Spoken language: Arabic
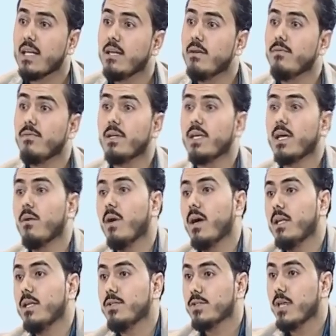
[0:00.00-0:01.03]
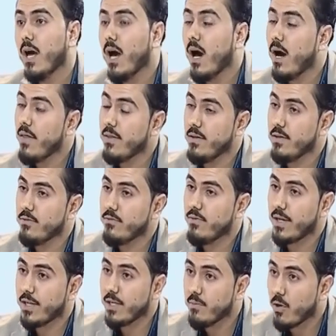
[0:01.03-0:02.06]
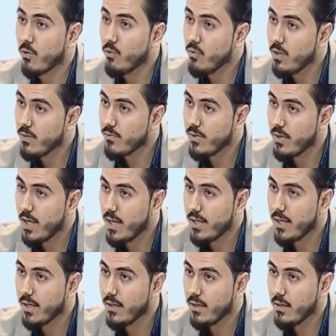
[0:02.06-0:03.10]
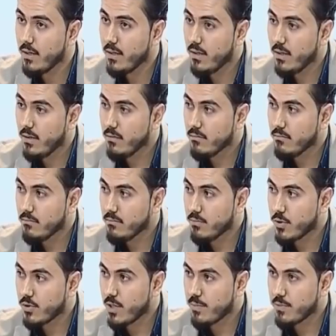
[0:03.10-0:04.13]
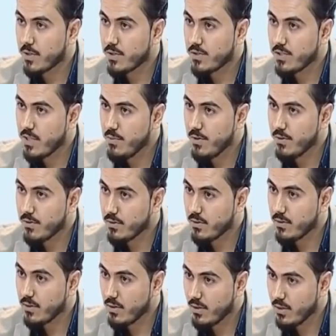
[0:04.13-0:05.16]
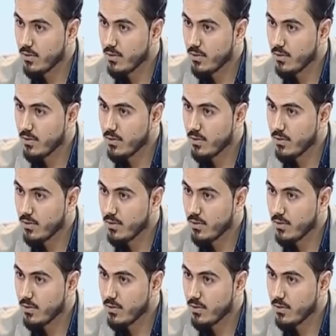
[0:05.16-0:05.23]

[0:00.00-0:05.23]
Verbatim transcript: ليش خلف الكواليس هذا النفاق يعني معقوله فنانه مرتبطه تستبعد